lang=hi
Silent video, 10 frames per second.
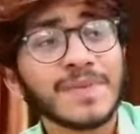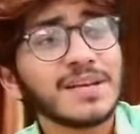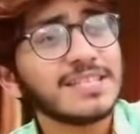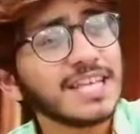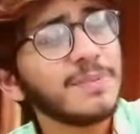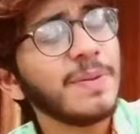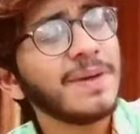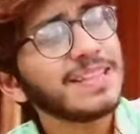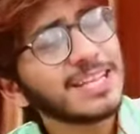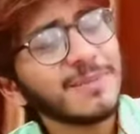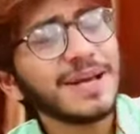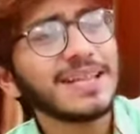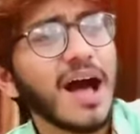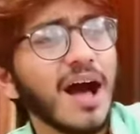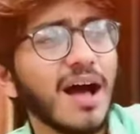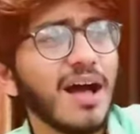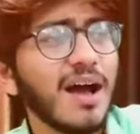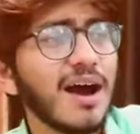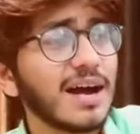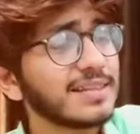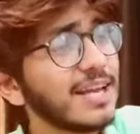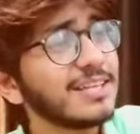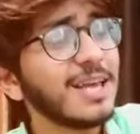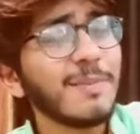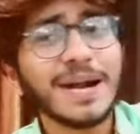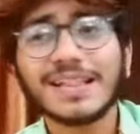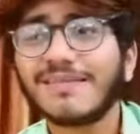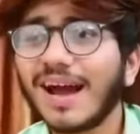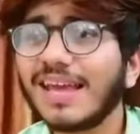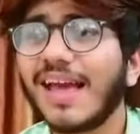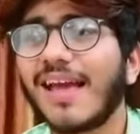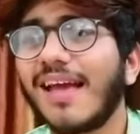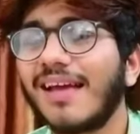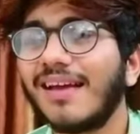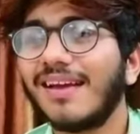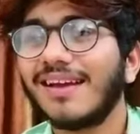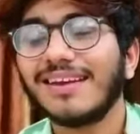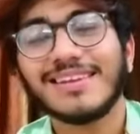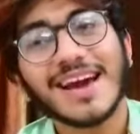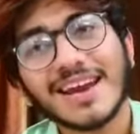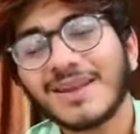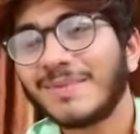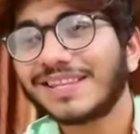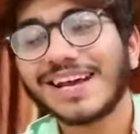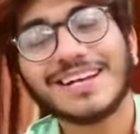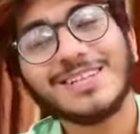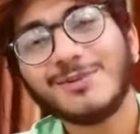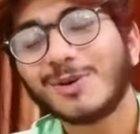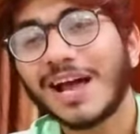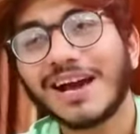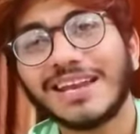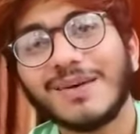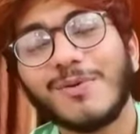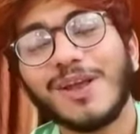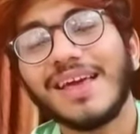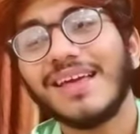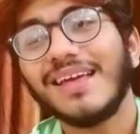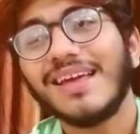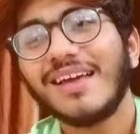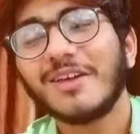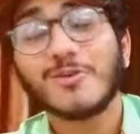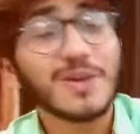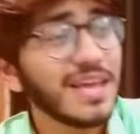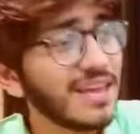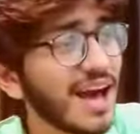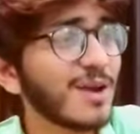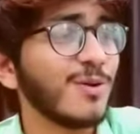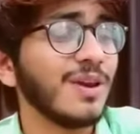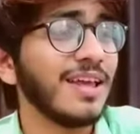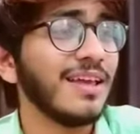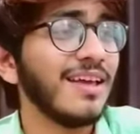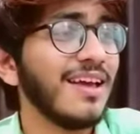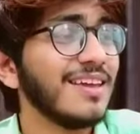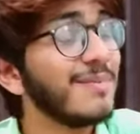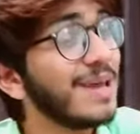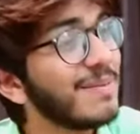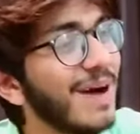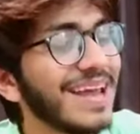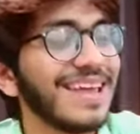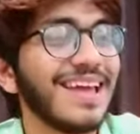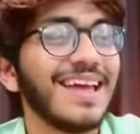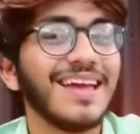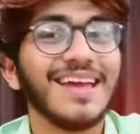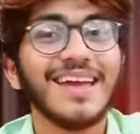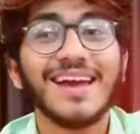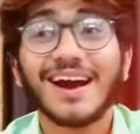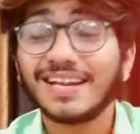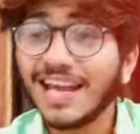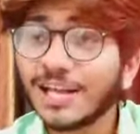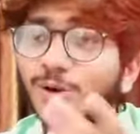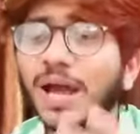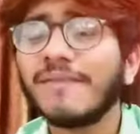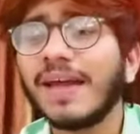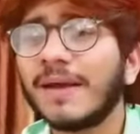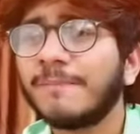जद भी मैं दर्द में था हर दर्द की बने दवाई है इन यारा ने मेरे तक कभी दूर ना करिए बोले क्योंकि ये यार को नहीं ये मेरे भाई हैं और ये तो है मैं